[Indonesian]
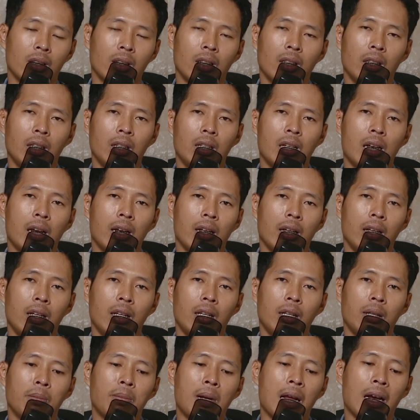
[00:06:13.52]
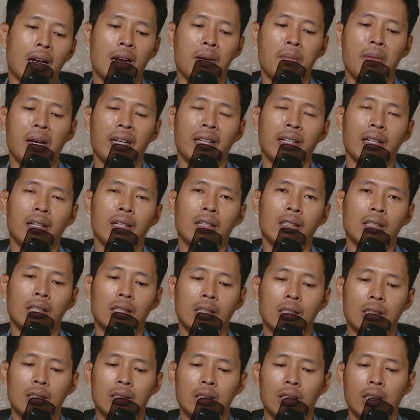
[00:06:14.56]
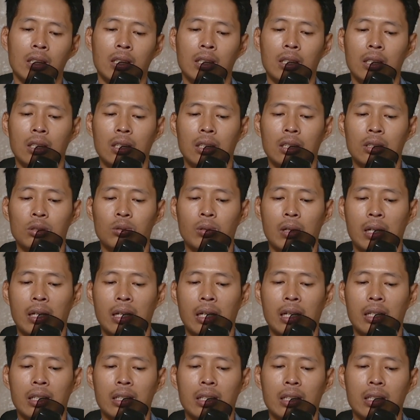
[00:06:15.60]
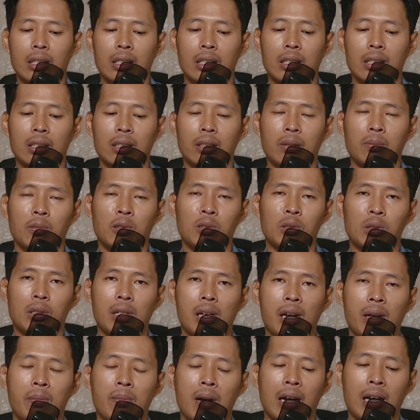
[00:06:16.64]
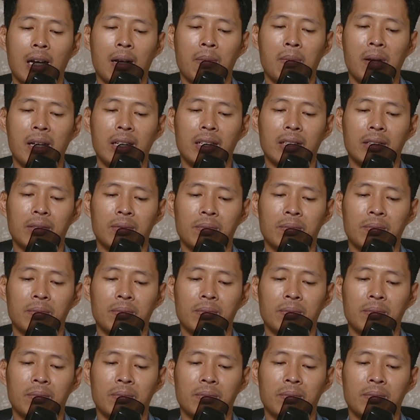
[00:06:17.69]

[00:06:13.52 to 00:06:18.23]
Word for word: Ini dari belakang mic ya, si suaranya muncul dari belakang mic.